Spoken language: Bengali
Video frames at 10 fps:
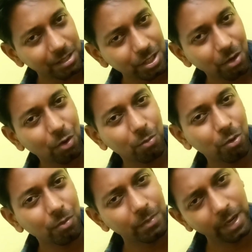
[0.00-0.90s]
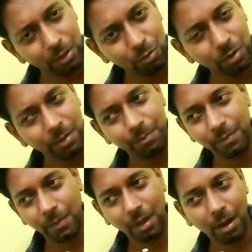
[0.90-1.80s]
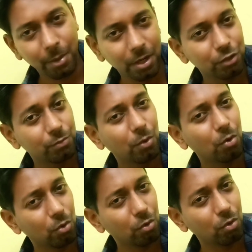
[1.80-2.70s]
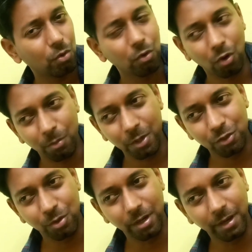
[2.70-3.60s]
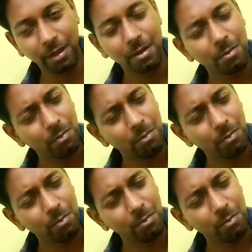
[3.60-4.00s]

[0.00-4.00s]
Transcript: আজকের গল্প এটুকুনি আবার আসবো অন্য কোনো গল্পের ঝুলি নিয়ে